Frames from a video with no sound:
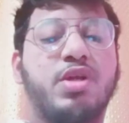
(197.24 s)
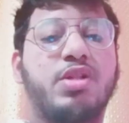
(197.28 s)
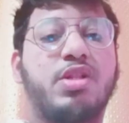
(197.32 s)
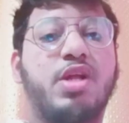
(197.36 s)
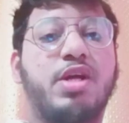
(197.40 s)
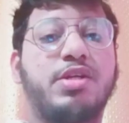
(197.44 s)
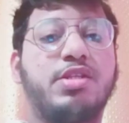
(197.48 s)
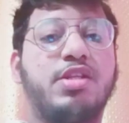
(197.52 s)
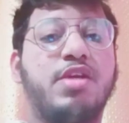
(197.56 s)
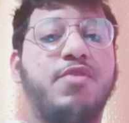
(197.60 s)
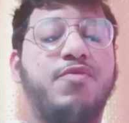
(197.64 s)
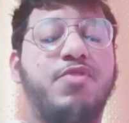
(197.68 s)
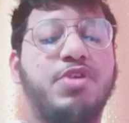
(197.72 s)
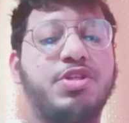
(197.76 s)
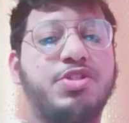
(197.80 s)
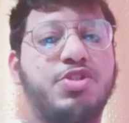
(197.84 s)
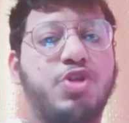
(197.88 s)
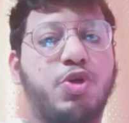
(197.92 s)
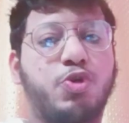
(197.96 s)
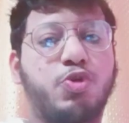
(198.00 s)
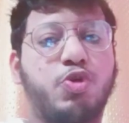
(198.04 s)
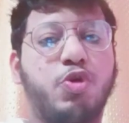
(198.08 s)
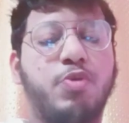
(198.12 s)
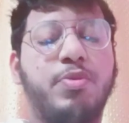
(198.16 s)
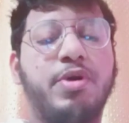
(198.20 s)
थर्टी
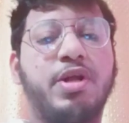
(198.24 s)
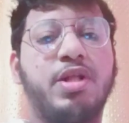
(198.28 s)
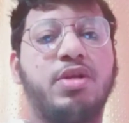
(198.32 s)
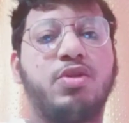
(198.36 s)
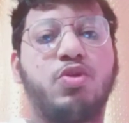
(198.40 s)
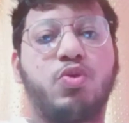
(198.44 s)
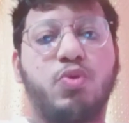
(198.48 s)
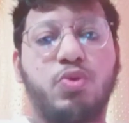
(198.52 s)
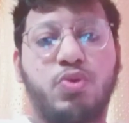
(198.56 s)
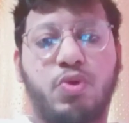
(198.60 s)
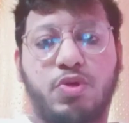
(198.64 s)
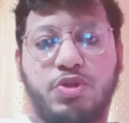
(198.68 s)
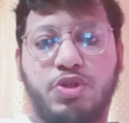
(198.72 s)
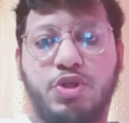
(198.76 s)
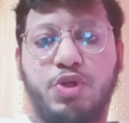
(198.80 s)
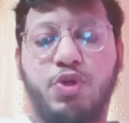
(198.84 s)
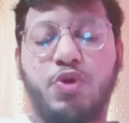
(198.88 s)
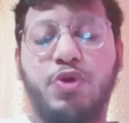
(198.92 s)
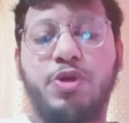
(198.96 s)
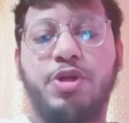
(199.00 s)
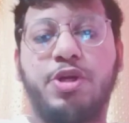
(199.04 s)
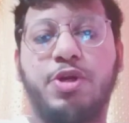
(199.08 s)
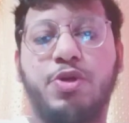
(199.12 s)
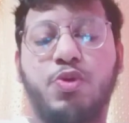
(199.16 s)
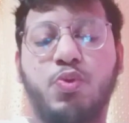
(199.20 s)
अक्टूबर
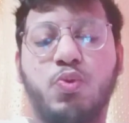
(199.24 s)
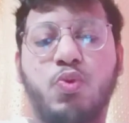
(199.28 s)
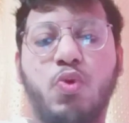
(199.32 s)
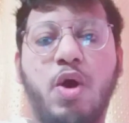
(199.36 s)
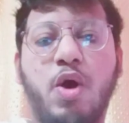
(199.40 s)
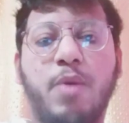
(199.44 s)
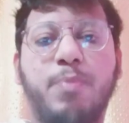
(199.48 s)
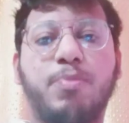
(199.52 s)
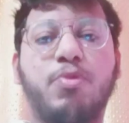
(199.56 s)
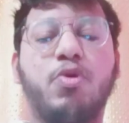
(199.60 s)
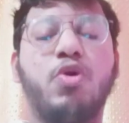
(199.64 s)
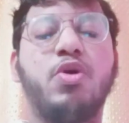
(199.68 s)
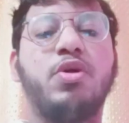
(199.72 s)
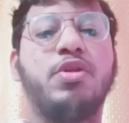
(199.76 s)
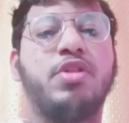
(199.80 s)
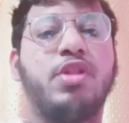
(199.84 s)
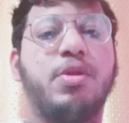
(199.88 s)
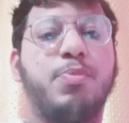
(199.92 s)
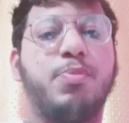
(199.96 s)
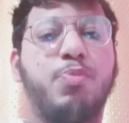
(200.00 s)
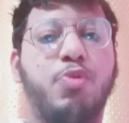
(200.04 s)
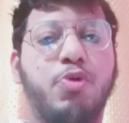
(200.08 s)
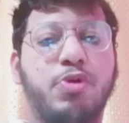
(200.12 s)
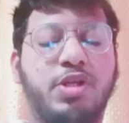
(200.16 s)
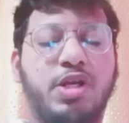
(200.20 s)
2022 को आपको
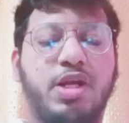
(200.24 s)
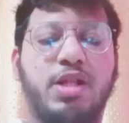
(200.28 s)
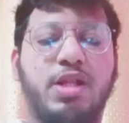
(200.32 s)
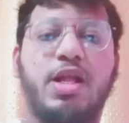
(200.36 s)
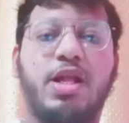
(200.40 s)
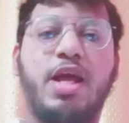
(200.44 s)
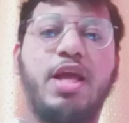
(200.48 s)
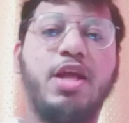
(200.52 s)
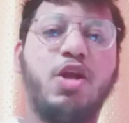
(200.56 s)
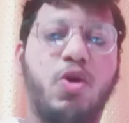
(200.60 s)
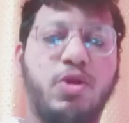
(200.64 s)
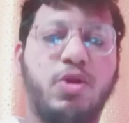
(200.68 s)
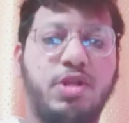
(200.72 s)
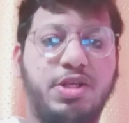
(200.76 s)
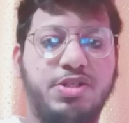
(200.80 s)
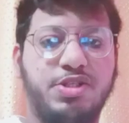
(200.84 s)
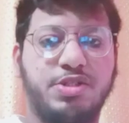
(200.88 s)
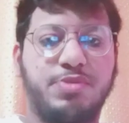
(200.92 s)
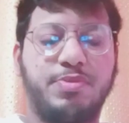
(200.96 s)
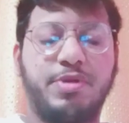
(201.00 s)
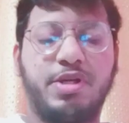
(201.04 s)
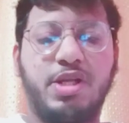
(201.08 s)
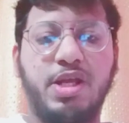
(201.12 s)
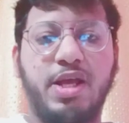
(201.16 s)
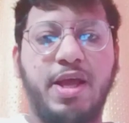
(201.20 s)
रिपोर्ट करना है
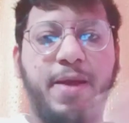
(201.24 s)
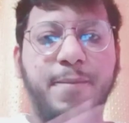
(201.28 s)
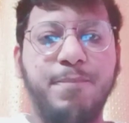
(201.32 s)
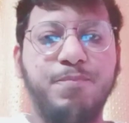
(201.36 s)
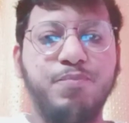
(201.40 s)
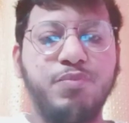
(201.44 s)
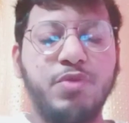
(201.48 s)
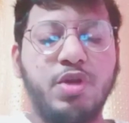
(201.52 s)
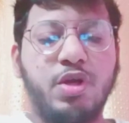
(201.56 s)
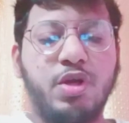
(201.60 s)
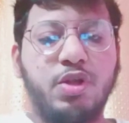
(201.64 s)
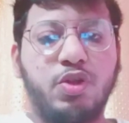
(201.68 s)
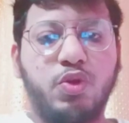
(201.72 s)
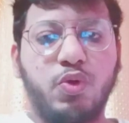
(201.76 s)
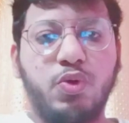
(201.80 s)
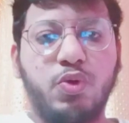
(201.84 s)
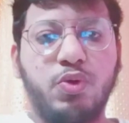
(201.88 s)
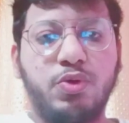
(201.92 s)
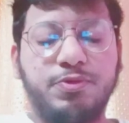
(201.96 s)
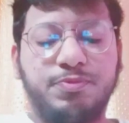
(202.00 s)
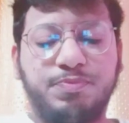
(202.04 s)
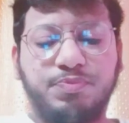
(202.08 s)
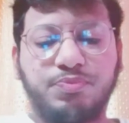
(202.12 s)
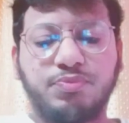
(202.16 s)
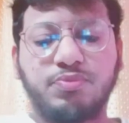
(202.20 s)
कॉलेजेस में ठीक है तो
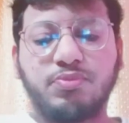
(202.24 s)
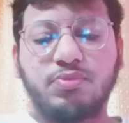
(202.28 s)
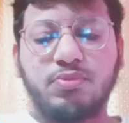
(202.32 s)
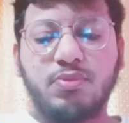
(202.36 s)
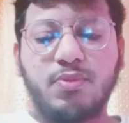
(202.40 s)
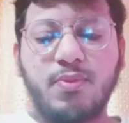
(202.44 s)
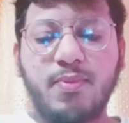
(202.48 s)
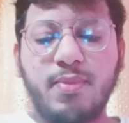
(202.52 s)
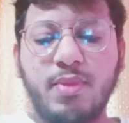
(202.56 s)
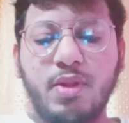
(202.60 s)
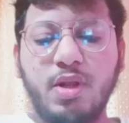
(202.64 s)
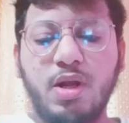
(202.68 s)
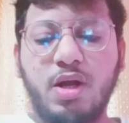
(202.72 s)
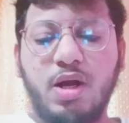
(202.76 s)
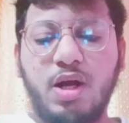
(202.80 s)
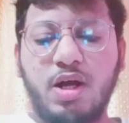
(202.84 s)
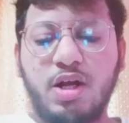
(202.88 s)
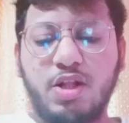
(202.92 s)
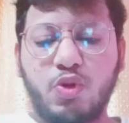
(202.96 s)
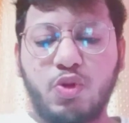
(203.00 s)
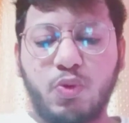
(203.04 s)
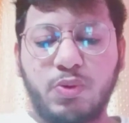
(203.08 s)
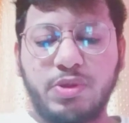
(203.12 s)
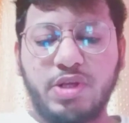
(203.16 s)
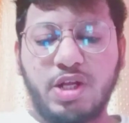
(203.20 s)

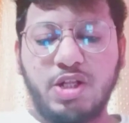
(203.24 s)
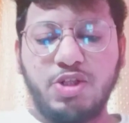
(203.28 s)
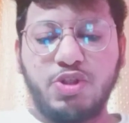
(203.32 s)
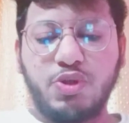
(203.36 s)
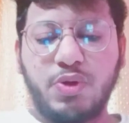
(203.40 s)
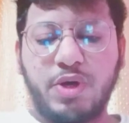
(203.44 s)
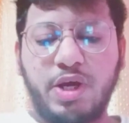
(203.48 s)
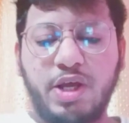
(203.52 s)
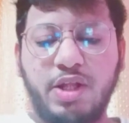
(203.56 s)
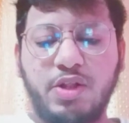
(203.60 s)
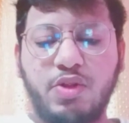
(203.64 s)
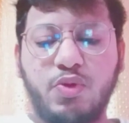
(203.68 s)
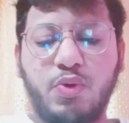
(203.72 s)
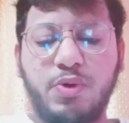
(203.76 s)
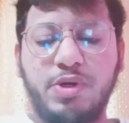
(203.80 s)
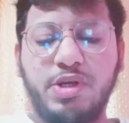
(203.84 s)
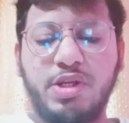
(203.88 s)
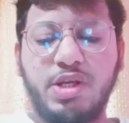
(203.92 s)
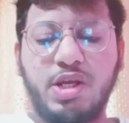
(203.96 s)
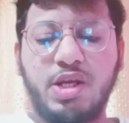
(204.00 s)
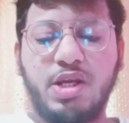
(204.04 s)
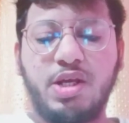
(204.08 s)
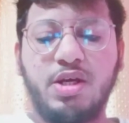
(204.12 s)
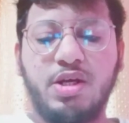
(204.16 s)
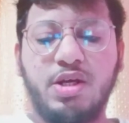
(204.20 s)
टोटल जो है
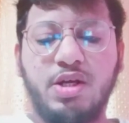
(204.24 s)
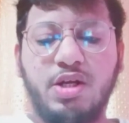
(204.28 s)
ट्वेंटी